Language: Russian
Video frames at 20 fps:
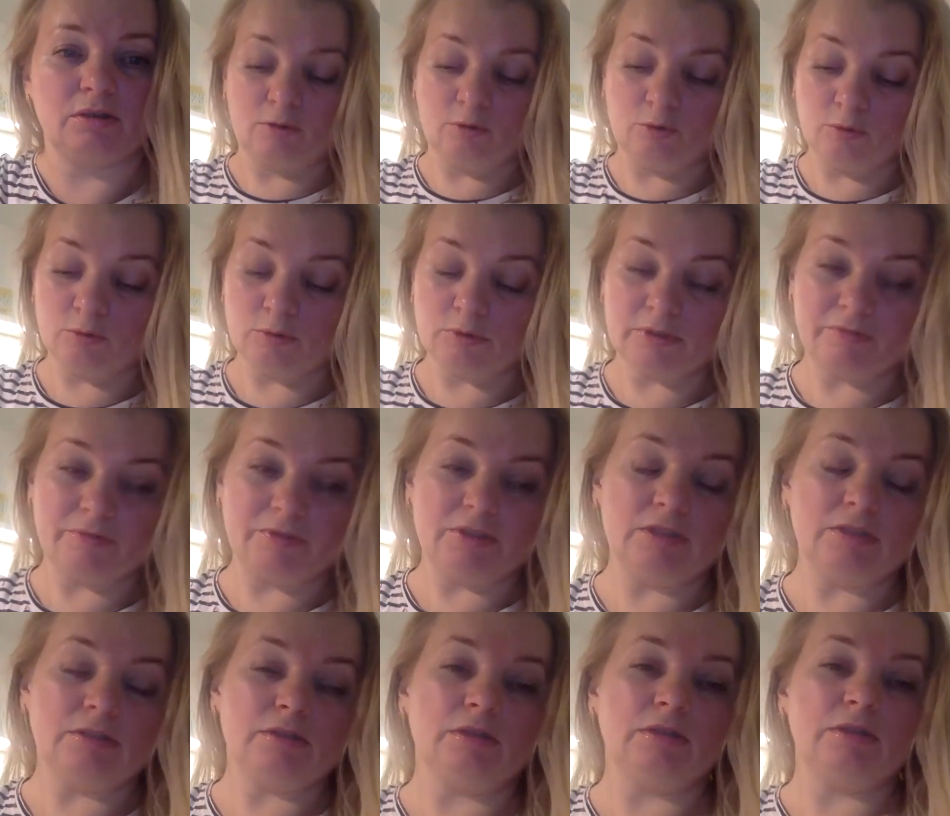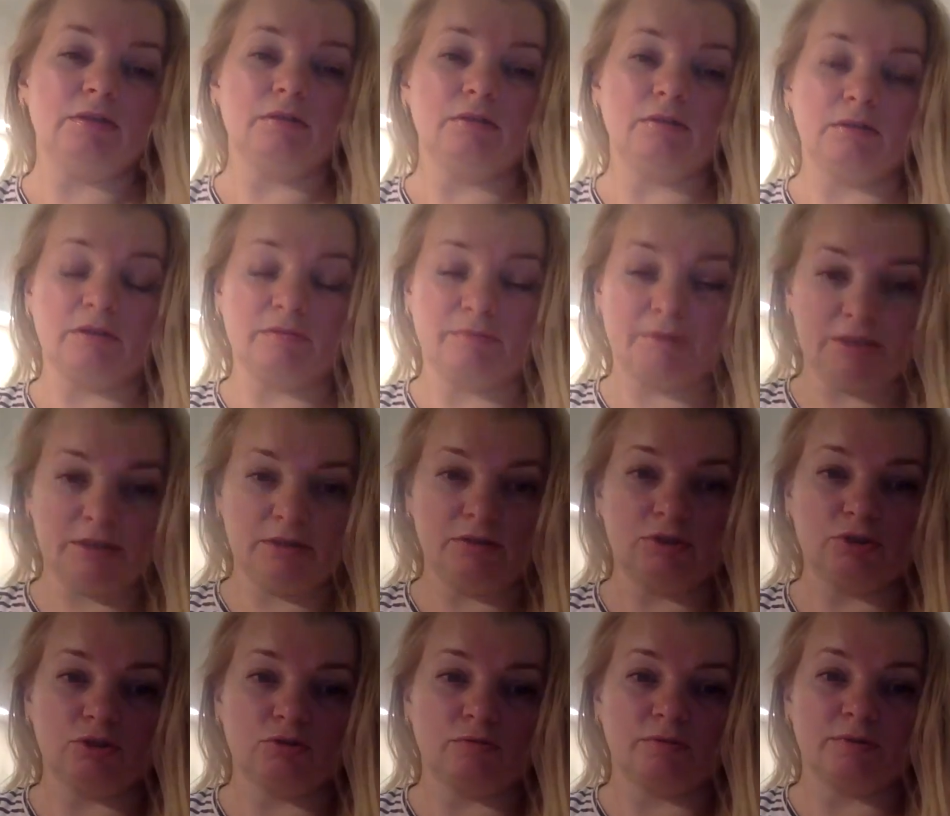Но свидетели
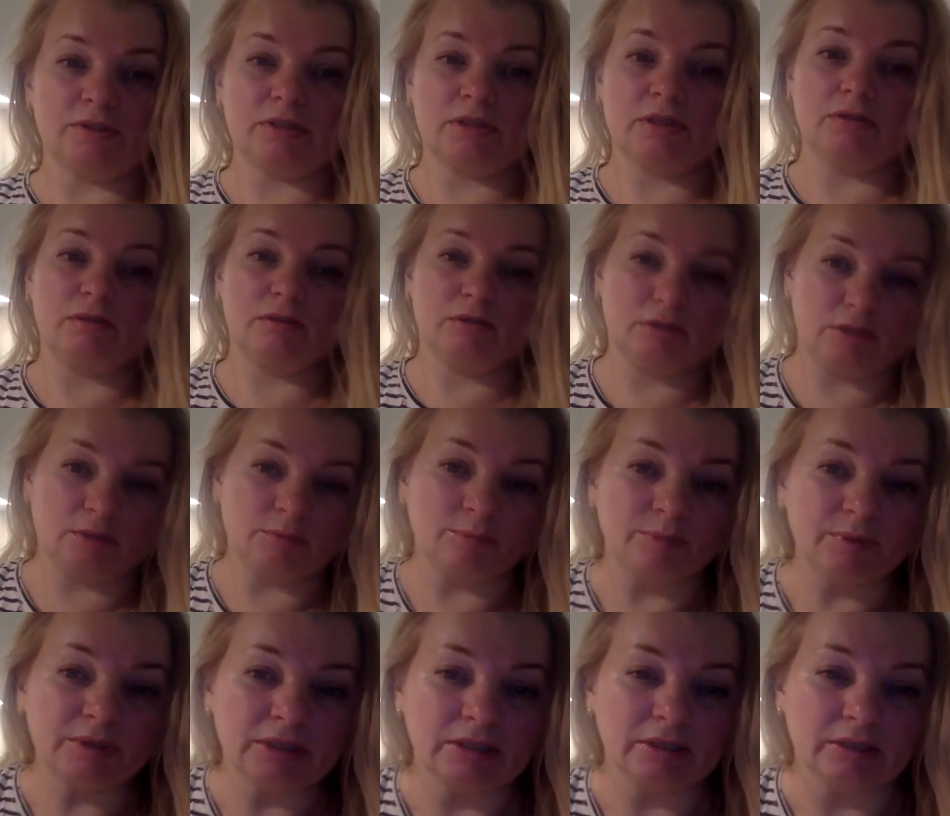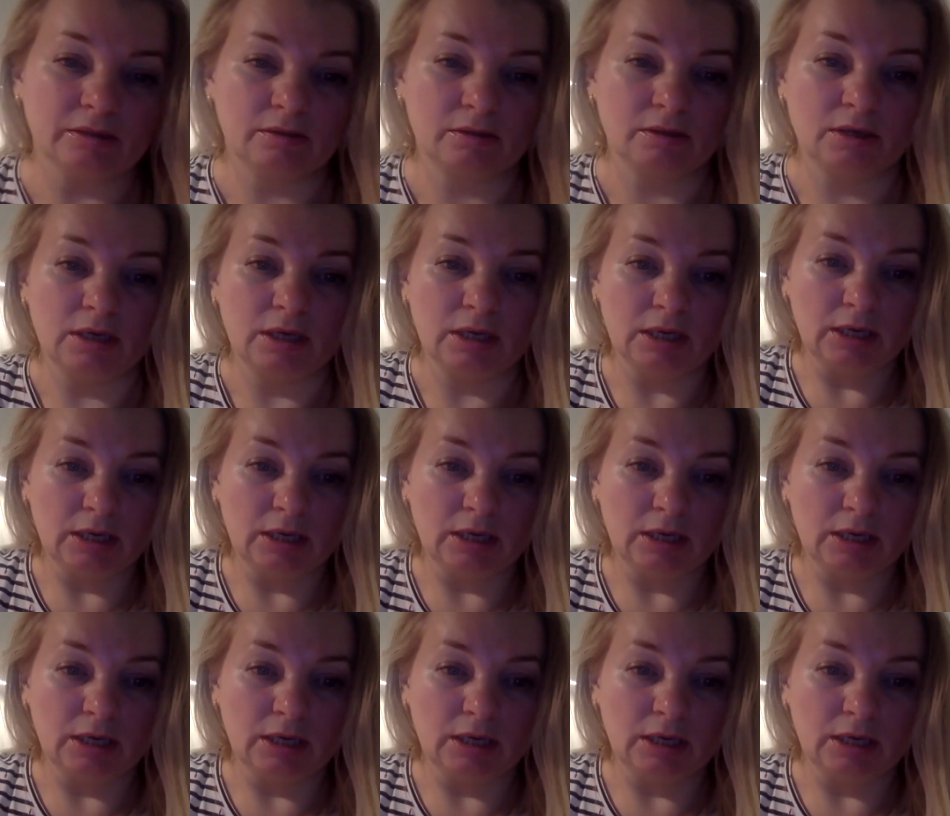говорили, что восстания таки были –